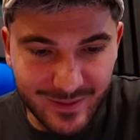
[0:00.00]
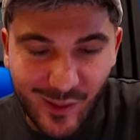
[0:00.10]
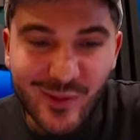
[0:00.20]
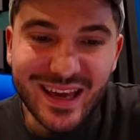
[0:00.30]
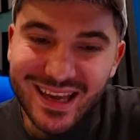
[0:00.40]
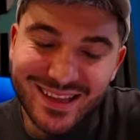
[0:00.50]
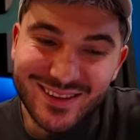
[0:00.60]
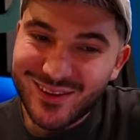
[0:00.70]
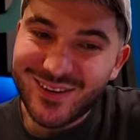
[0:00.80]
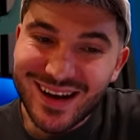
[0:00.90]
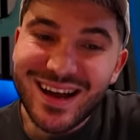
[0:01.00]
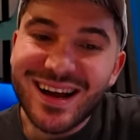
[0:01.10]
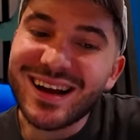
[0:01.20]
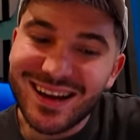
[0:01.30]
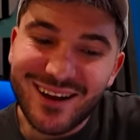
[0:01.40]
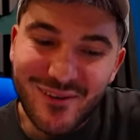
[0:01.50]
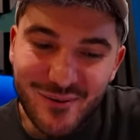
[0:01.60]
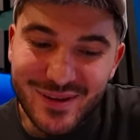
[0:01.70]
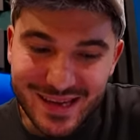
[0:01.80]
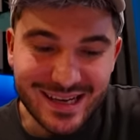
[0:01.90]
Ok, donc là, clairement
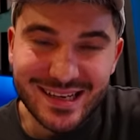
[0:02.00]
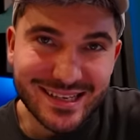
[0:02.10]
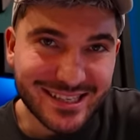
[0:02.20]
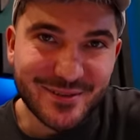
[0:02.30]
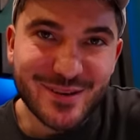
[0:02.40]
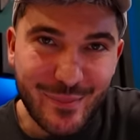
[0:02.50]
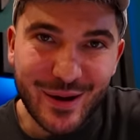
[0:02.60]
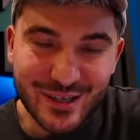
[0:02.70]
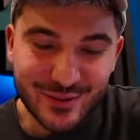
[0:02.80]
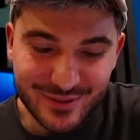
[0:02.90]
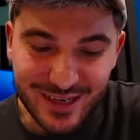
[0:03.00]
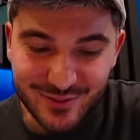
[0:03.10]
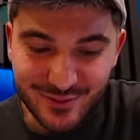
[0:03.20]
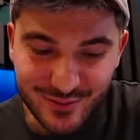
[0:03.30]
oui. J'ai eu de la malchance là-dessus.